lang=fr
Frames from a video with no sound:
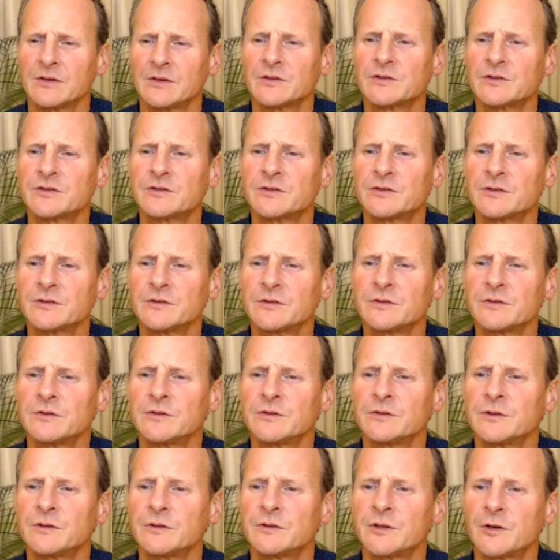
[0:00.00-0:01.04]
Je
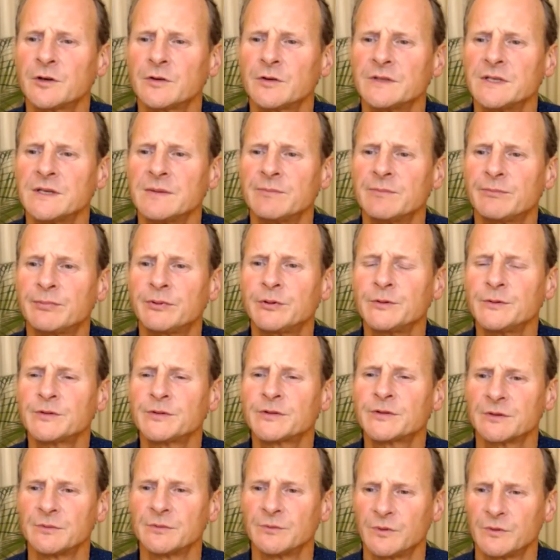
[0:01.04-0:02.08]
ne reconnais plus
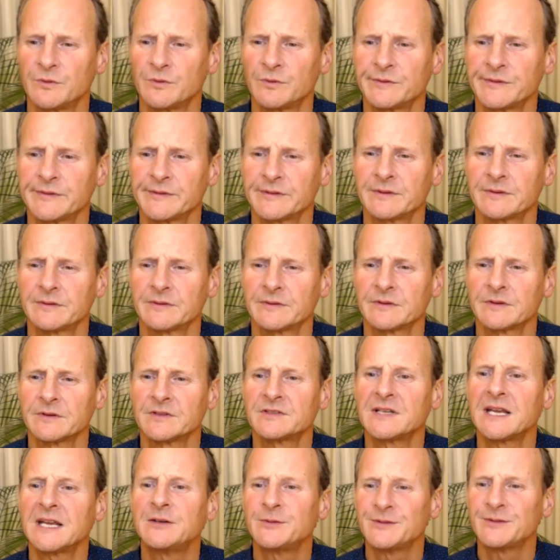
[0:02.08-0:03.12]
ce monde,
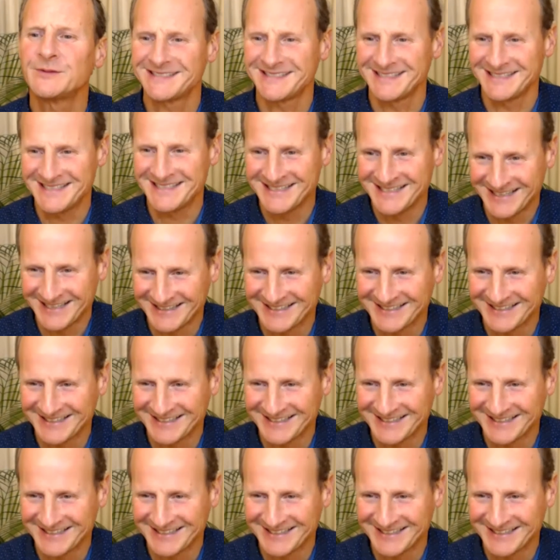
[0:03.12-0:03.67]
j'hallucine.